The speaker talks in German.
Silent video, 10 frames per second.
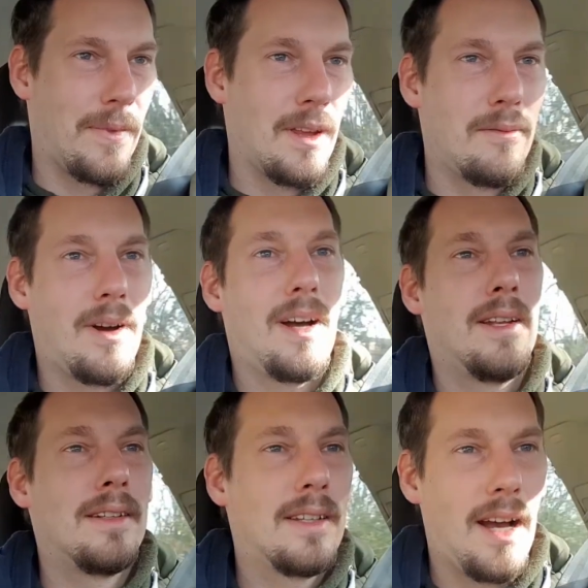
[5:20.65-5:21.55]

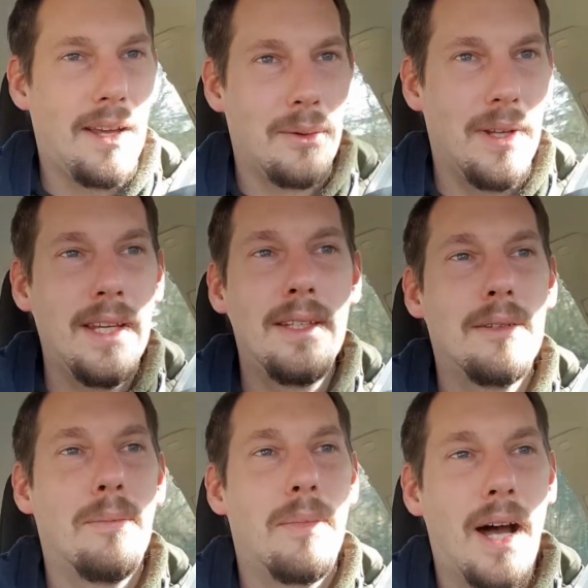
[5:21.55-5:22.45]
waren Kai und ich
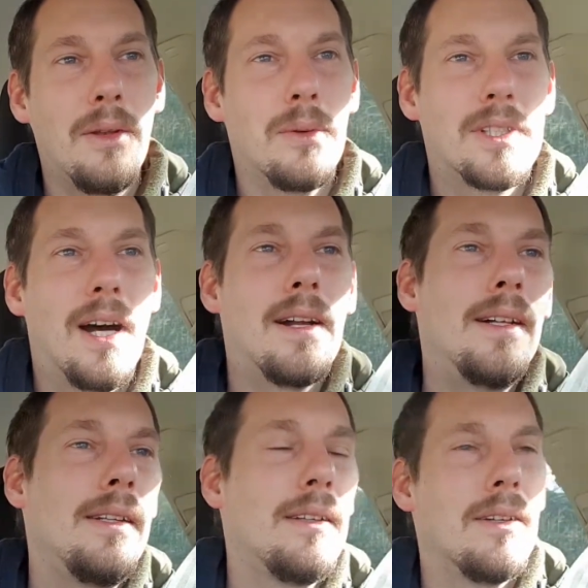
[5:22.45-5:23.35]

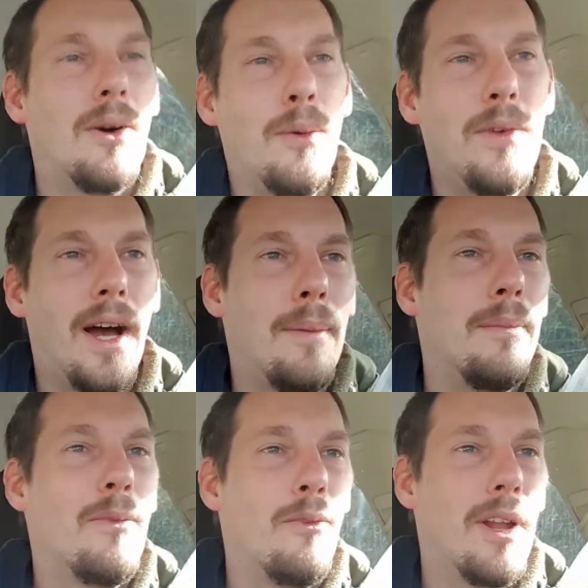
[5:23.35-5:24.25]
Brandungsangeln und wir
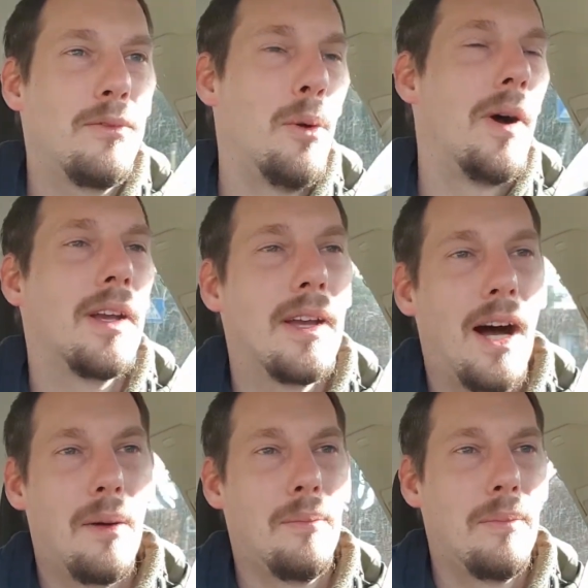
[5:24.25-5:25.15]
haben Wattwürmer
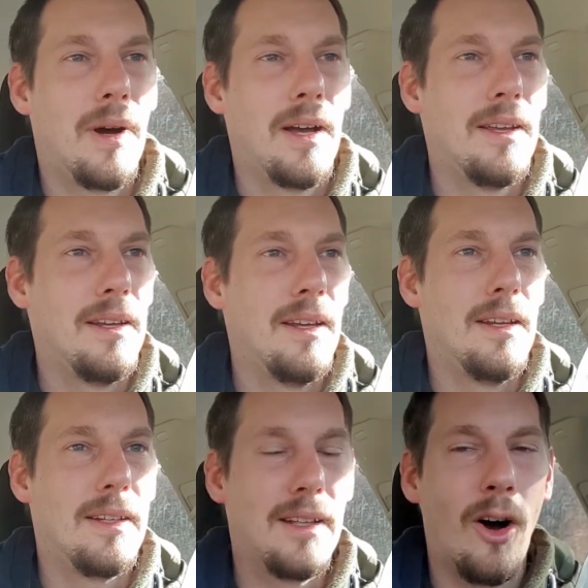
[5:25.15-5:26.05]
gegraben bei,
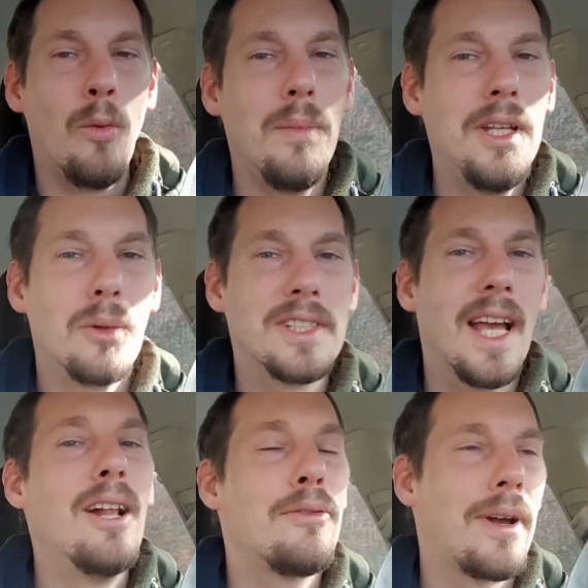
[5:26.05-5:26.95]
ich glaube, minus
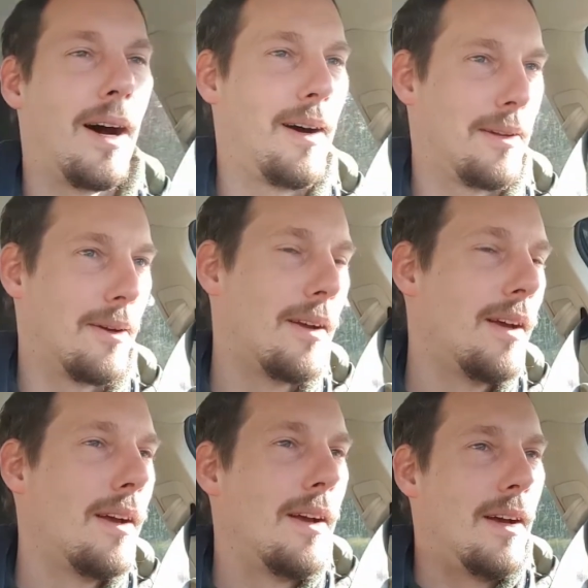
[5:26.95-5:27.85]
11 Grad.
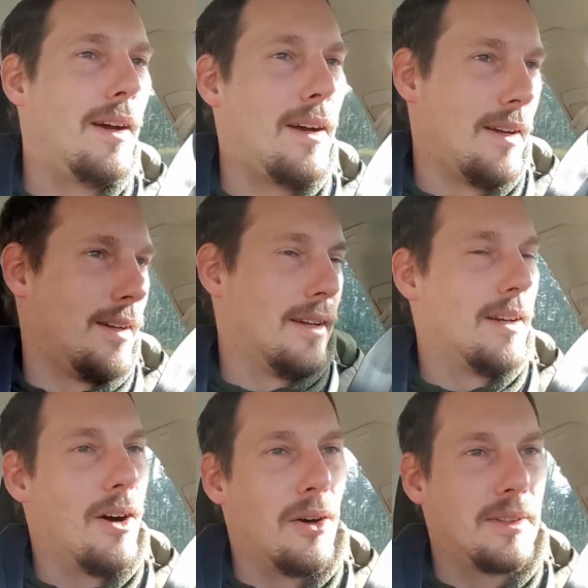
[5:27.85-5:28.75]

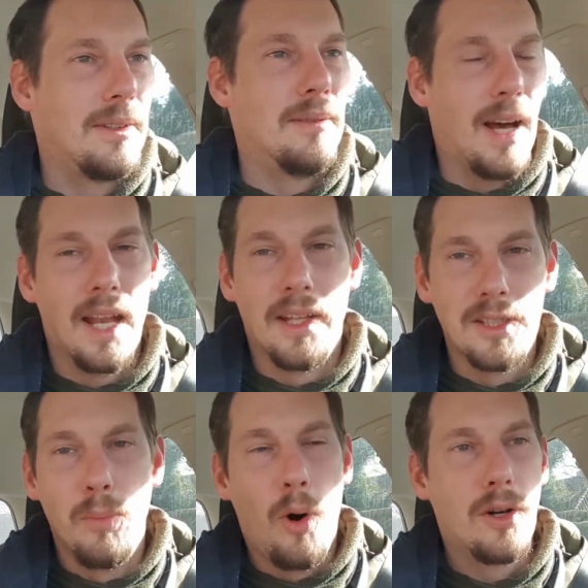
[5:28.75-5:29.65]
Und
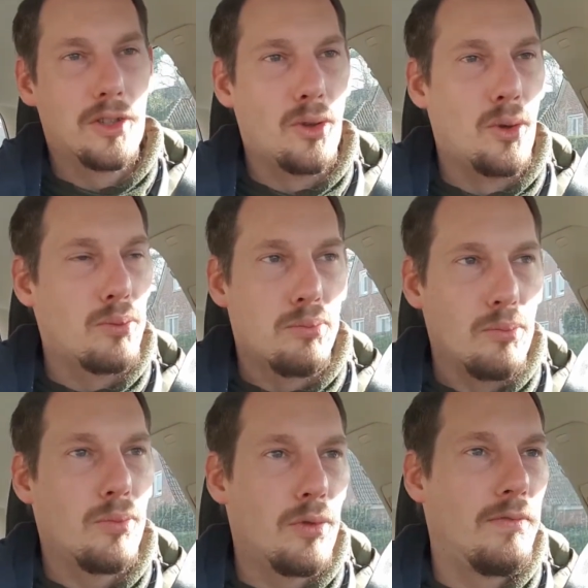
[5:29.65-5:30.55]
allerdings morgens so
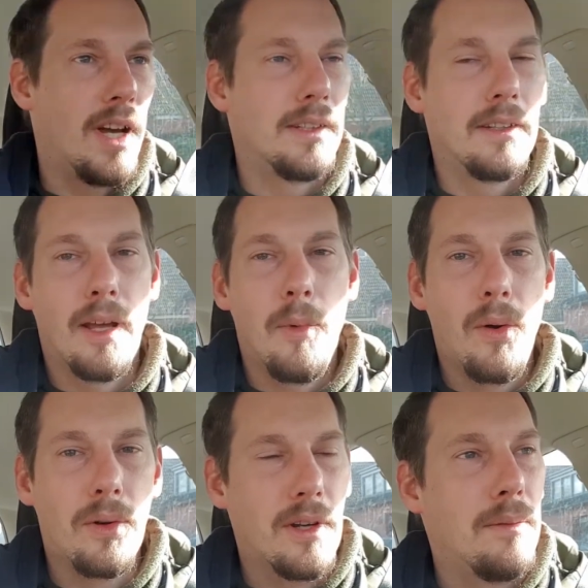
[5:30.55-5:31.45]
während der
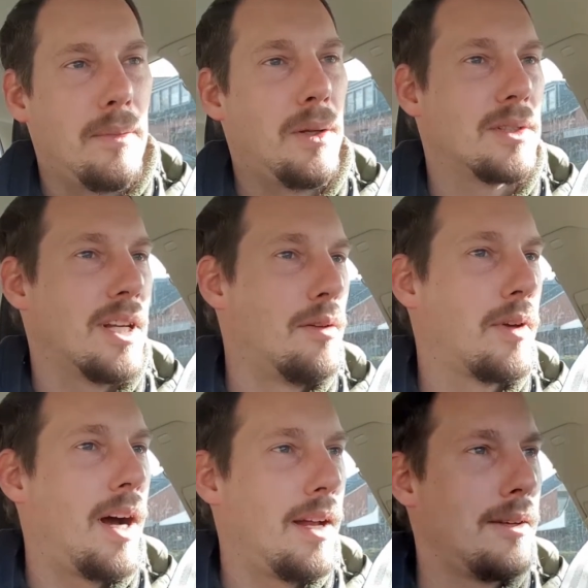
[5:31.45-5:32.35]
Dämmerung, ne? minus 11
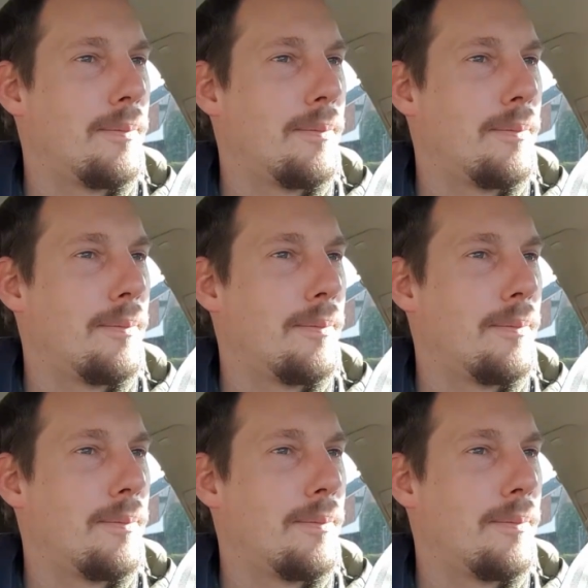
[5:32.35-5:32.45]
Grad.